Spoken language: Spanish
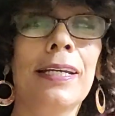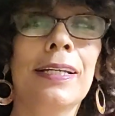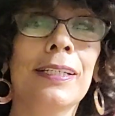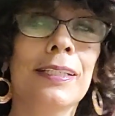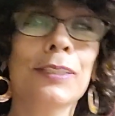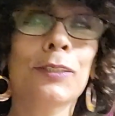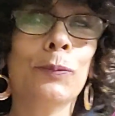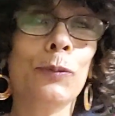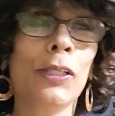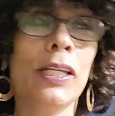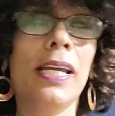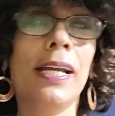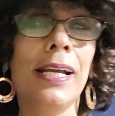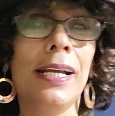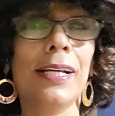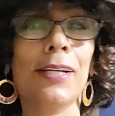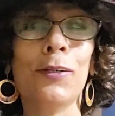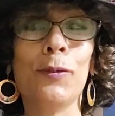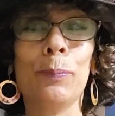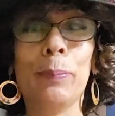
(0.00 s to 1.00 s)
les voy
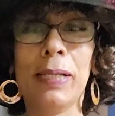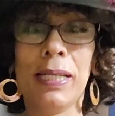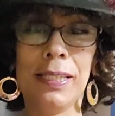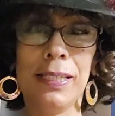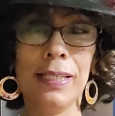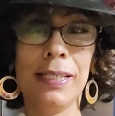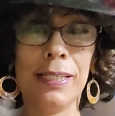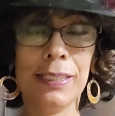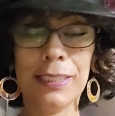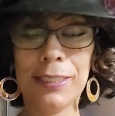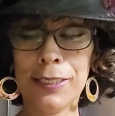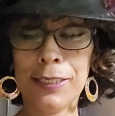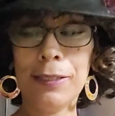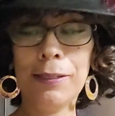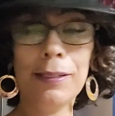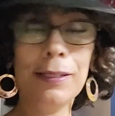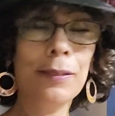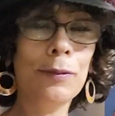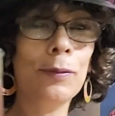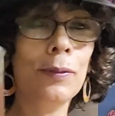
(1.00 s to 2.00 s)
a compartir este
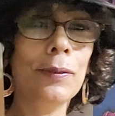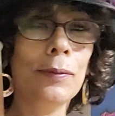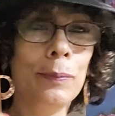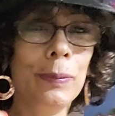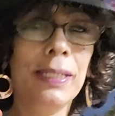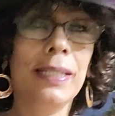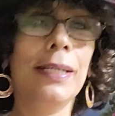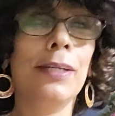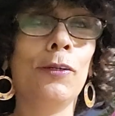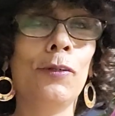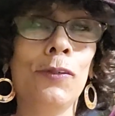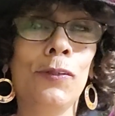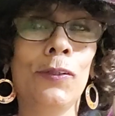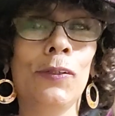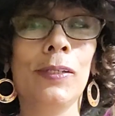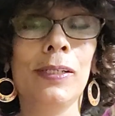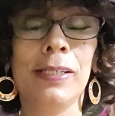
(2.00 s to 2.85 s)
video